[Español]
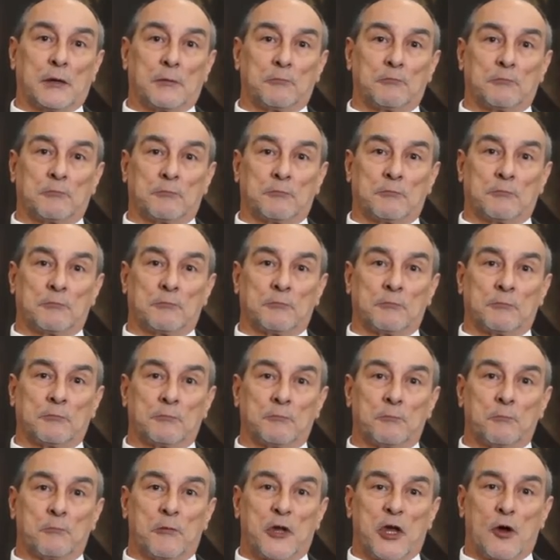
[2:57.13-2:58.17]

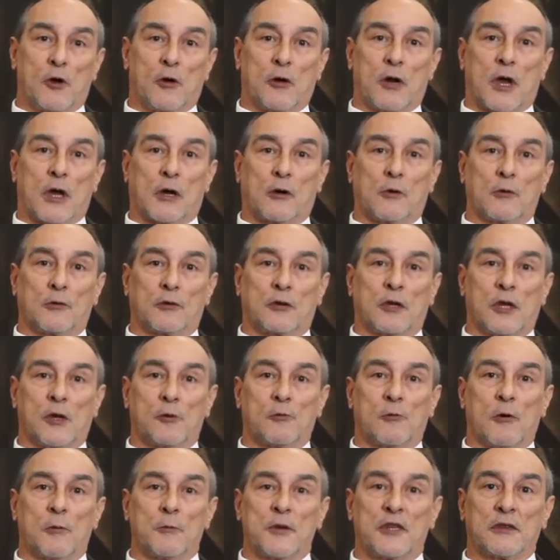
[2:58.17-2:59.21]
mm, viola
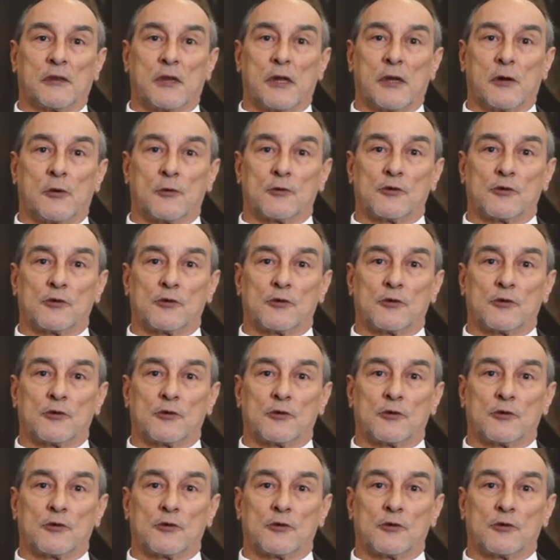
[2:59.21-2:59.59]
continuamente